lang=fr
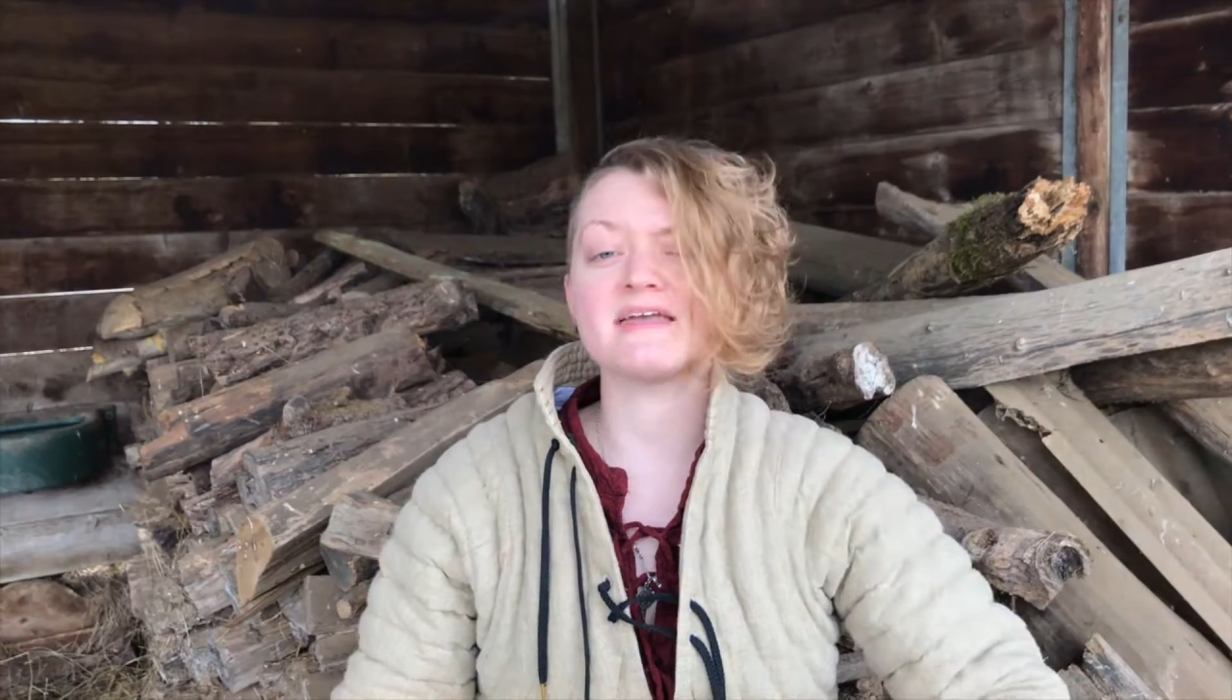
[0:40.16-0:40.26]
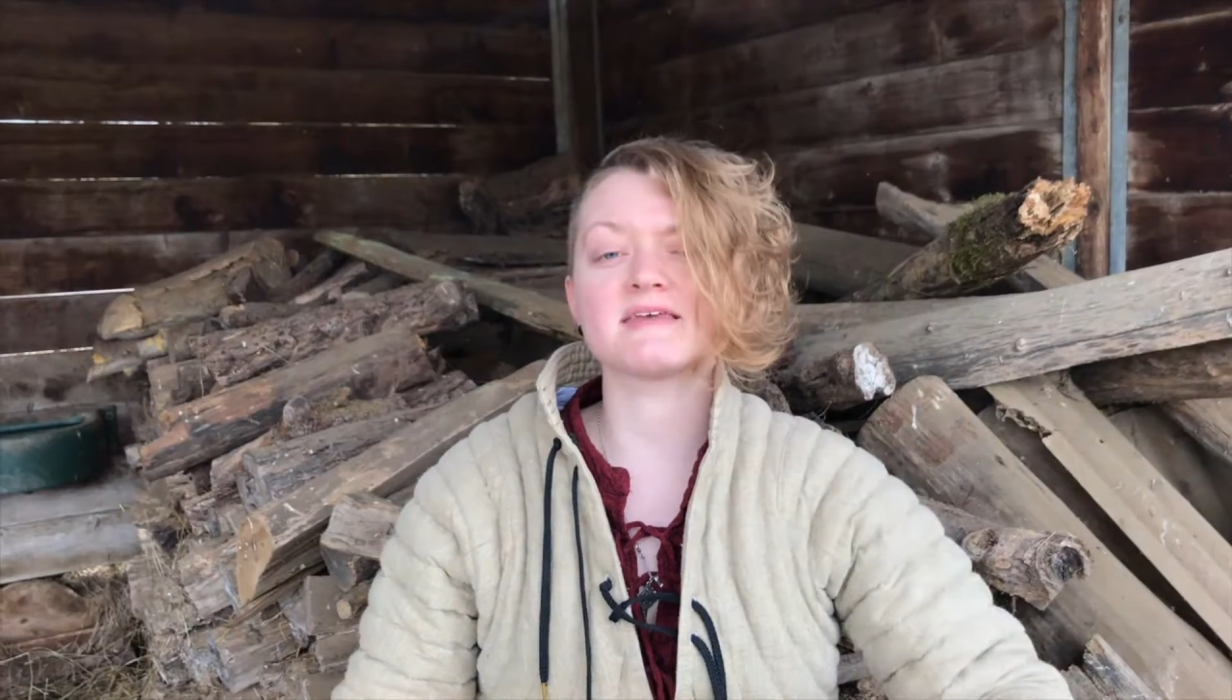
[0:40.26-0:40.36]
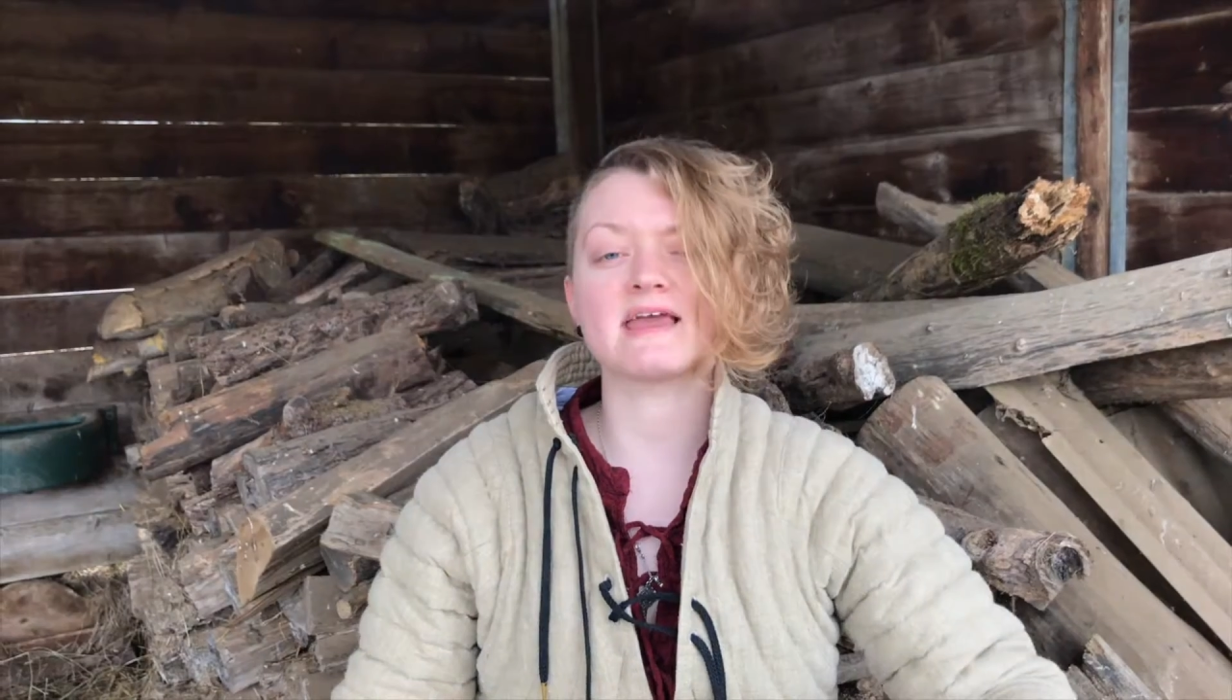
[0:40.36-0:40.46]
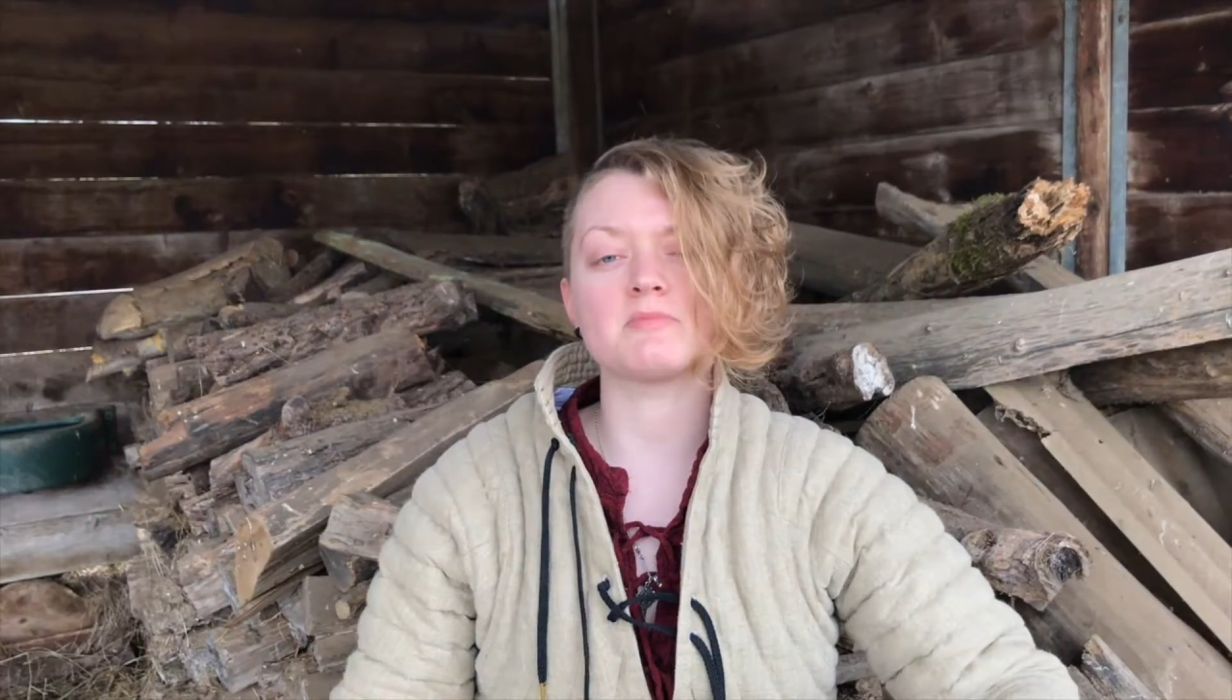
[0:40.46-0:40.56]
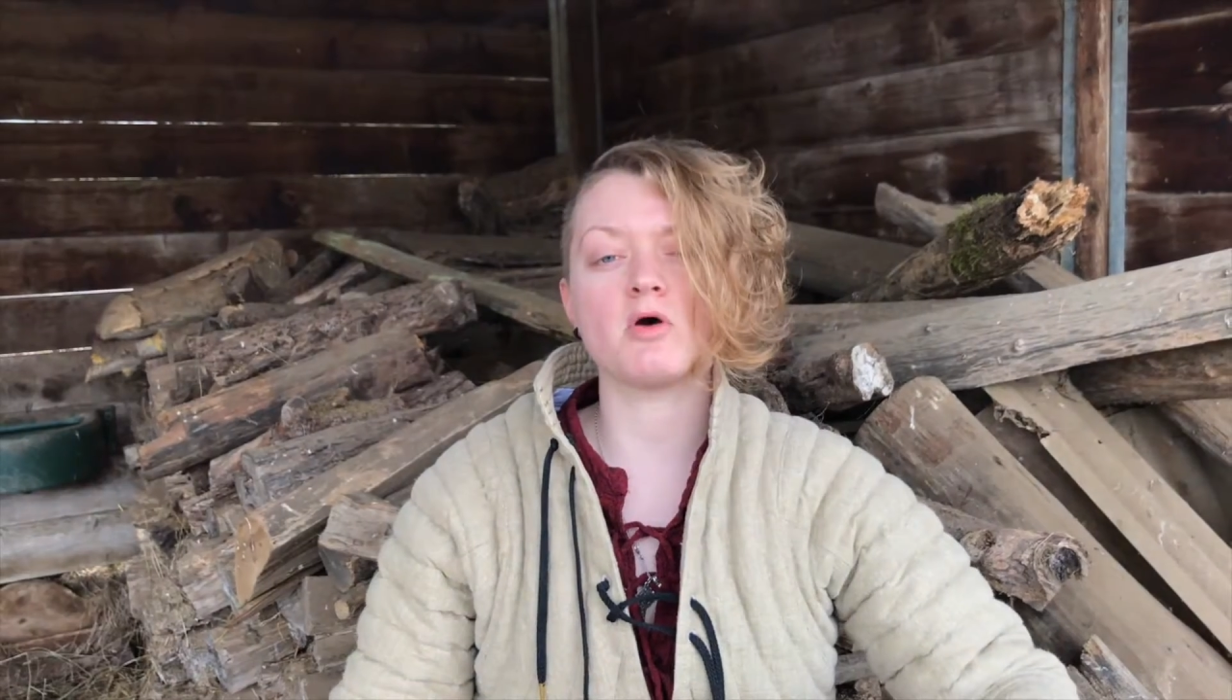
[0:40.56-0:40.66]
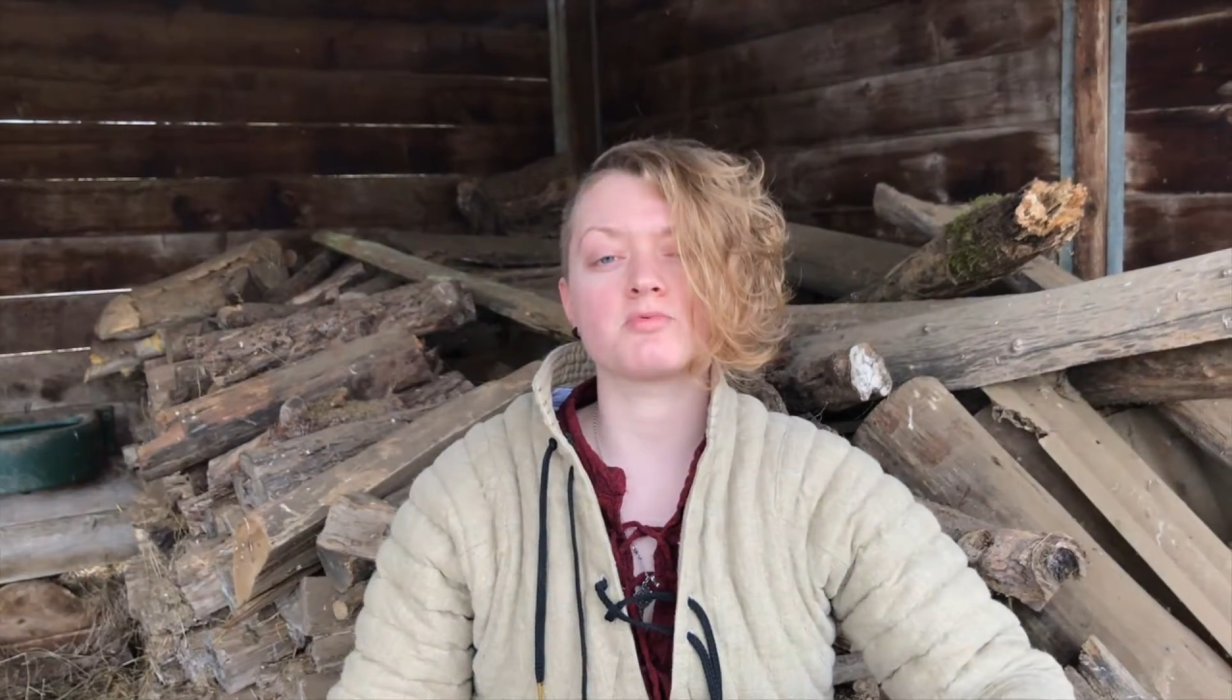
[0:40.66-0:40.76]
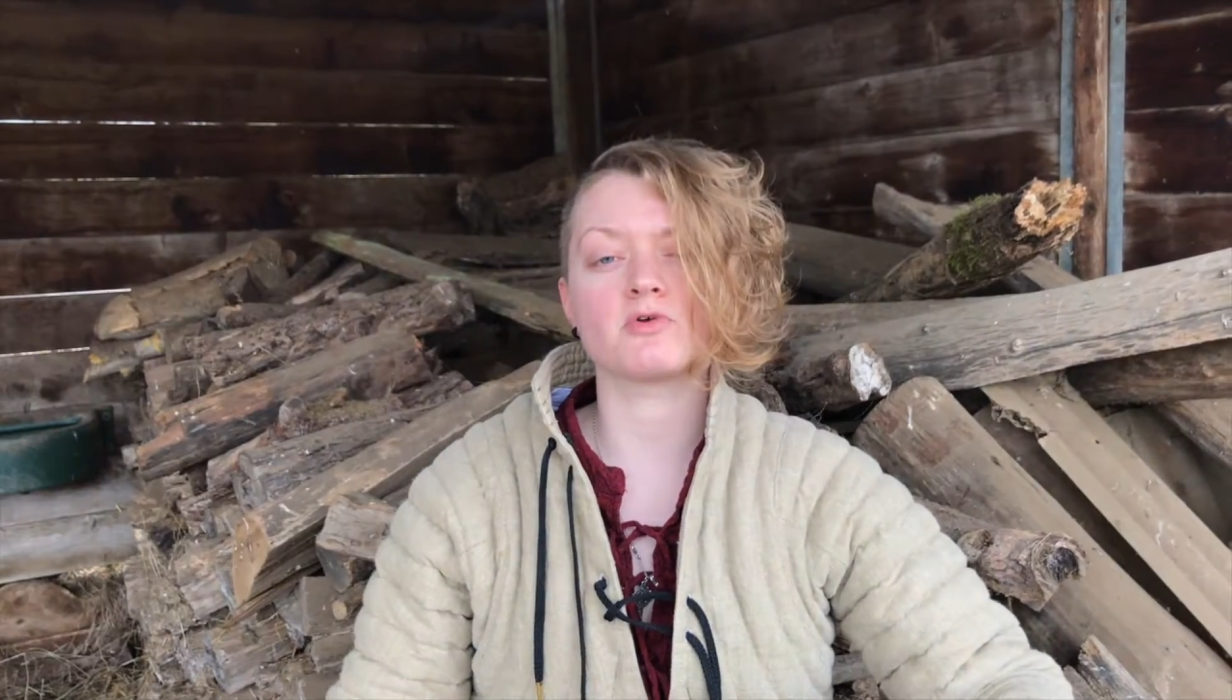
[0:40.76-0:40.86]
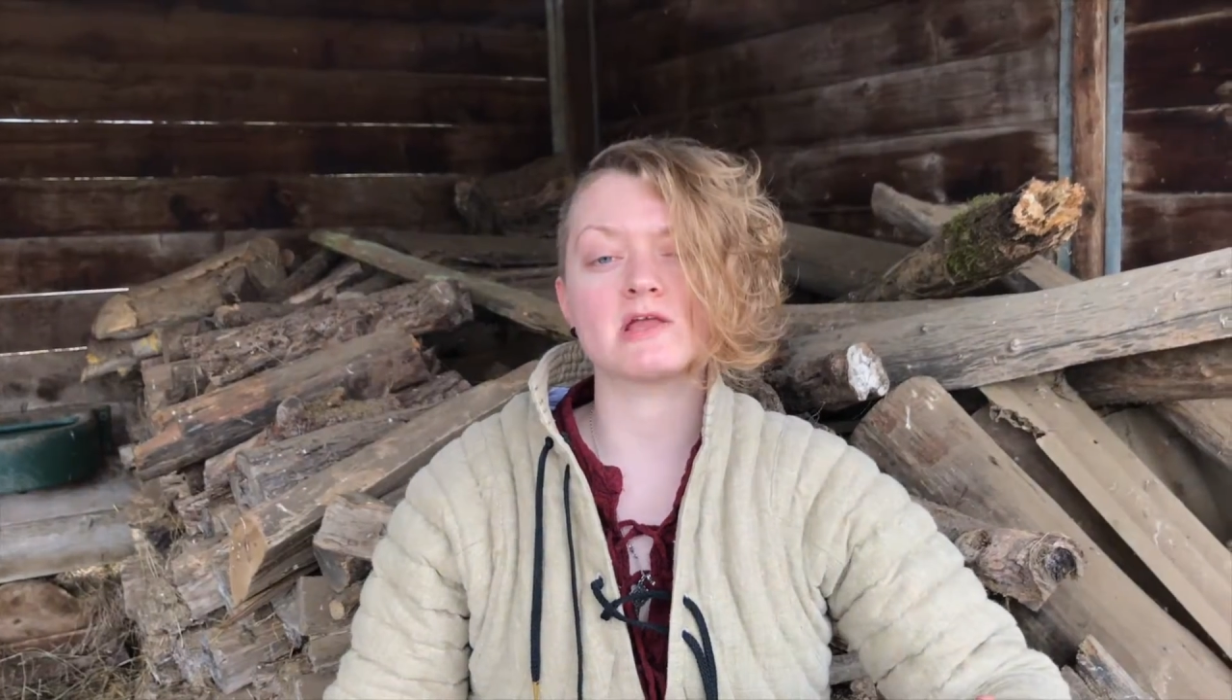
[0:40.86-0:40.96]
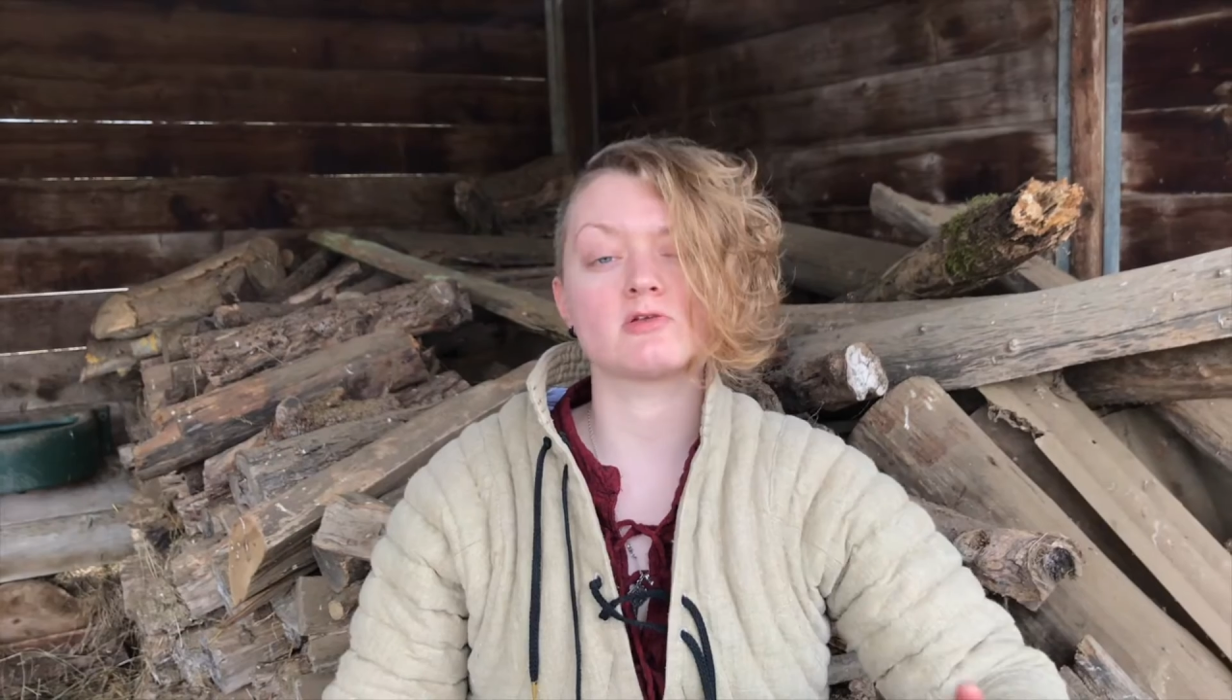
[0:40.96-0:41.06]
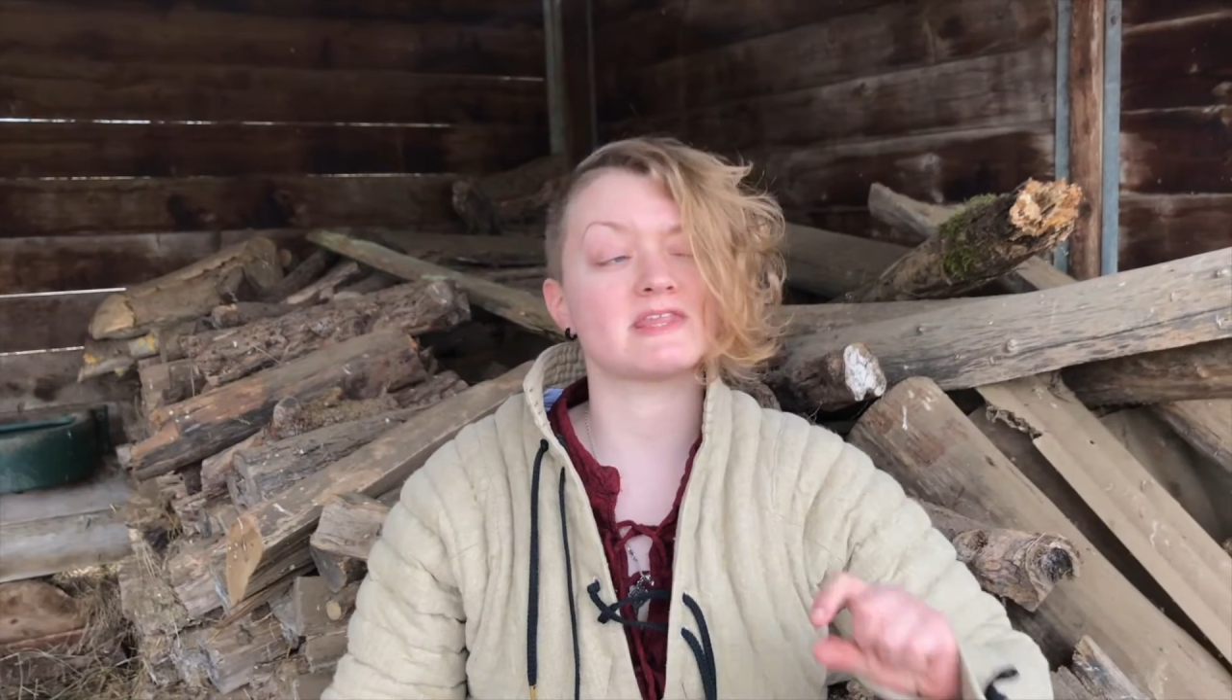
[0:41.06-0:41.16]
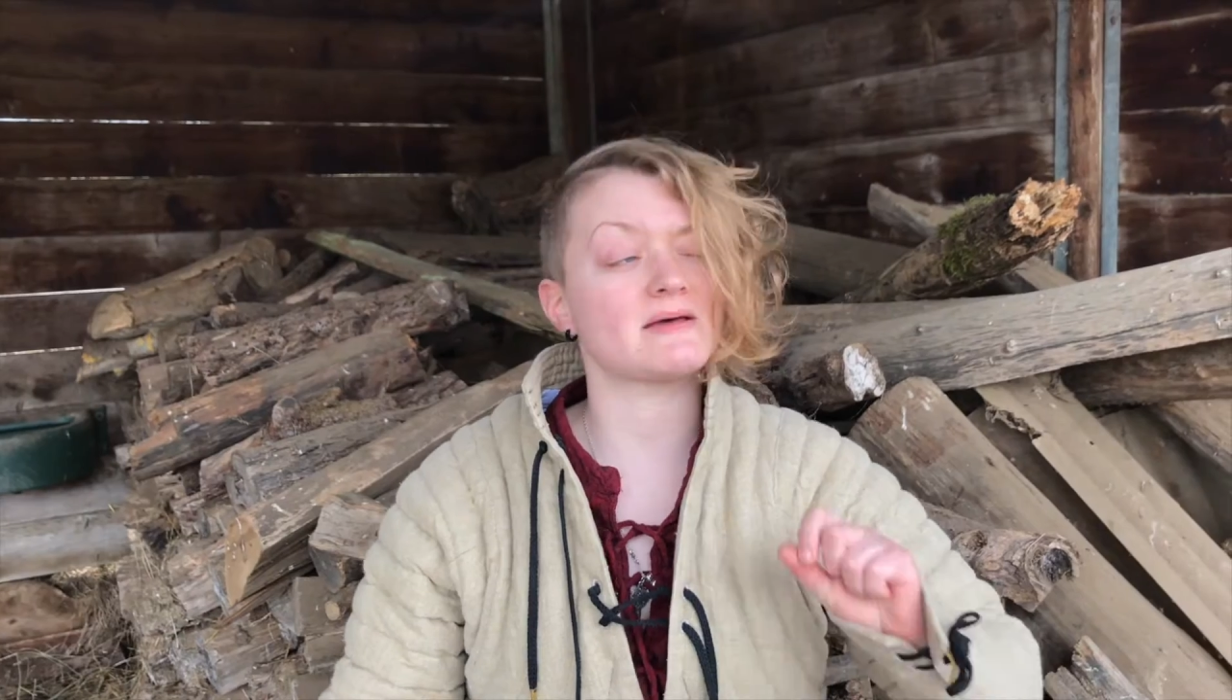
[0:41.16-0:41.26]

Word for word: Est également employé le